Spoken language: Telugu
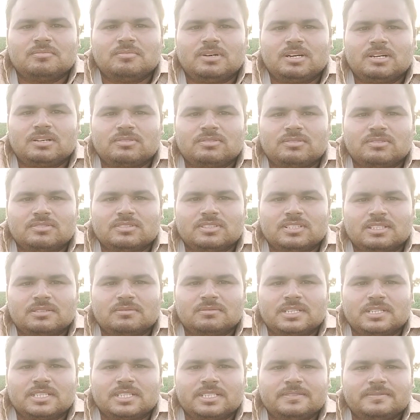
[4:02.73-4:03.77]

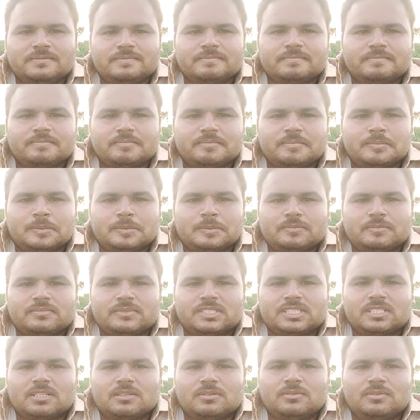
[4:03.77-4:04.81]
బాగుంటుందన్నమాట
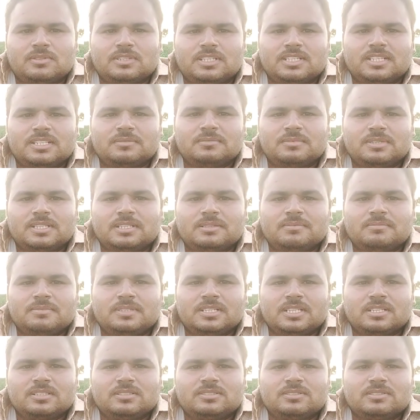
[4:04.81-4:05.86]
ఉంటాను మరి మీ
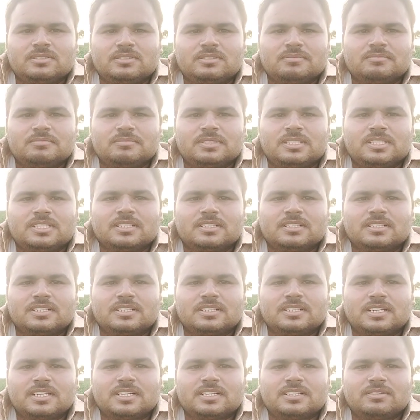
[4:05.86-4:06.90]
అర్జున్ ఈ
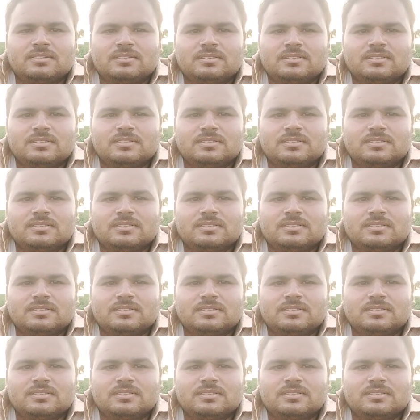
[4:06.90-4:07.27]
రైతును